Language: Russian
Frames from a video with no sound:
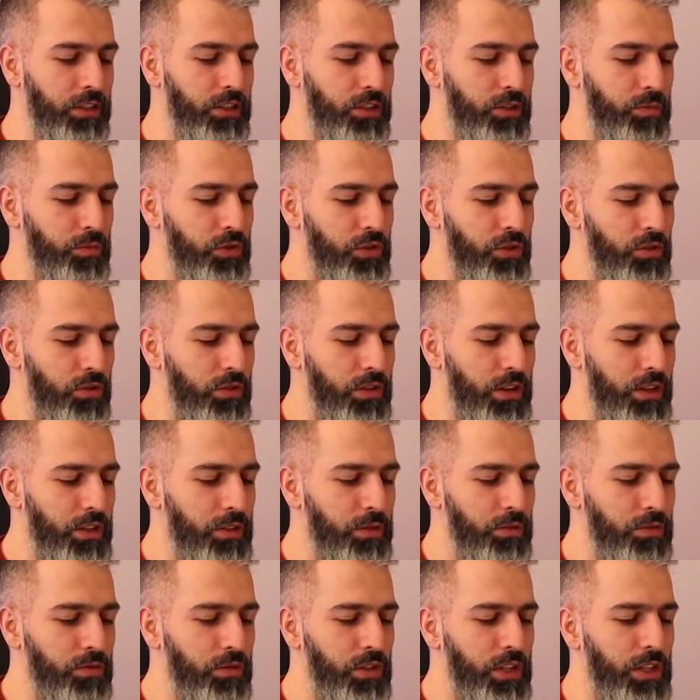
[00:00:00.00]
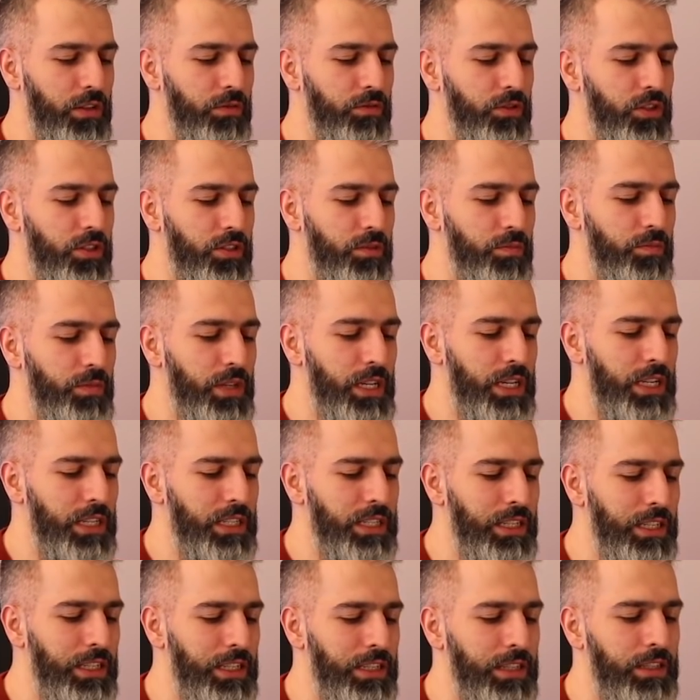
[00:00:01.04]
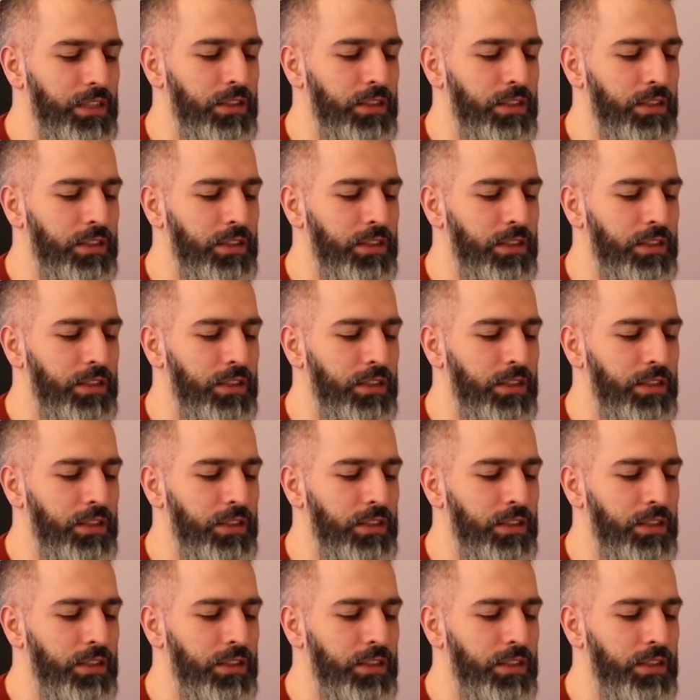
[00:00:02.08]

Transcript: Даже можно ее как-нибудь вот так вот смять.